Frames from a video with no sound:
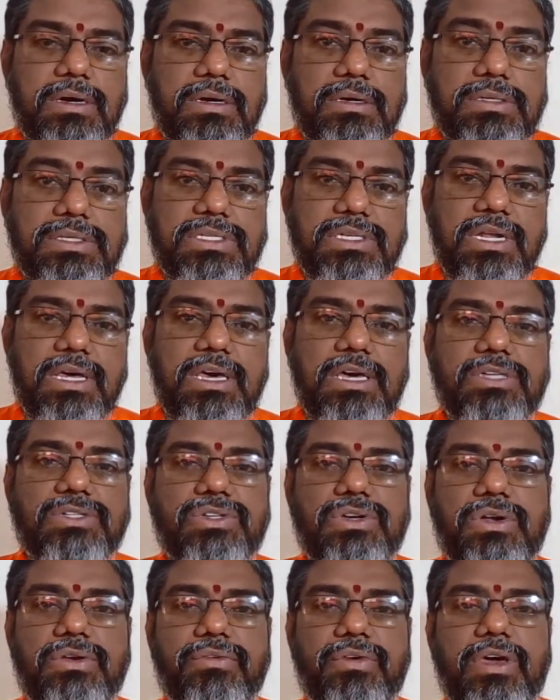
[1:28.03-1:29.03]
కృష్ణ
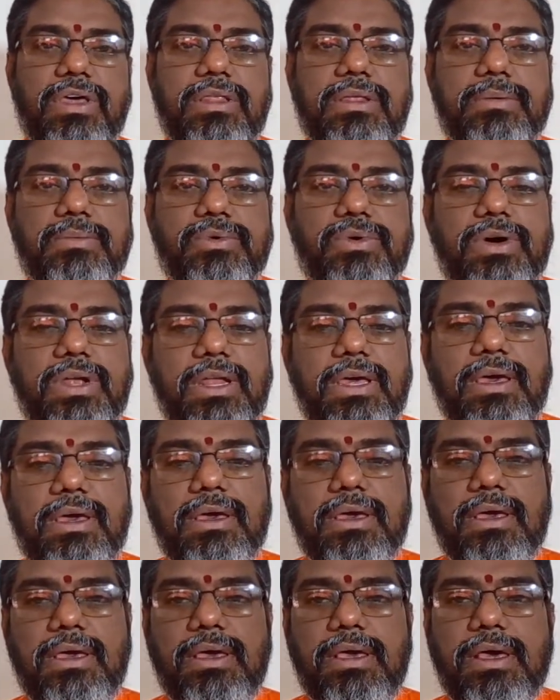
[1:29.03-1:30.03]
యజుర్వేదము అని
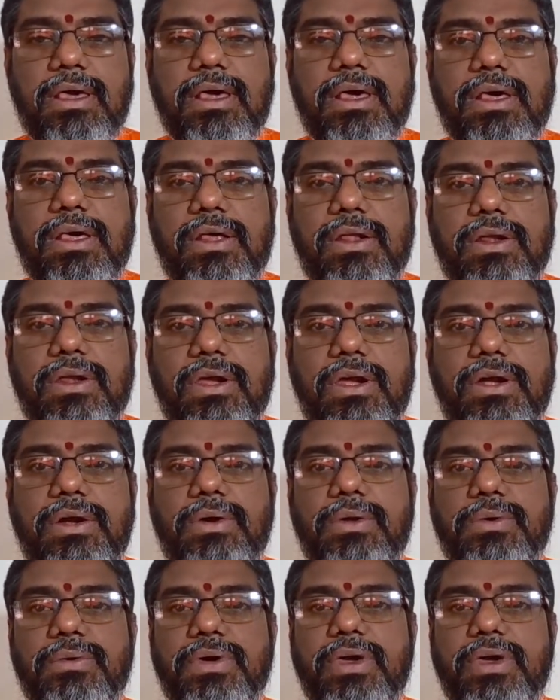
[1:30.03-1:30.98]
రెండు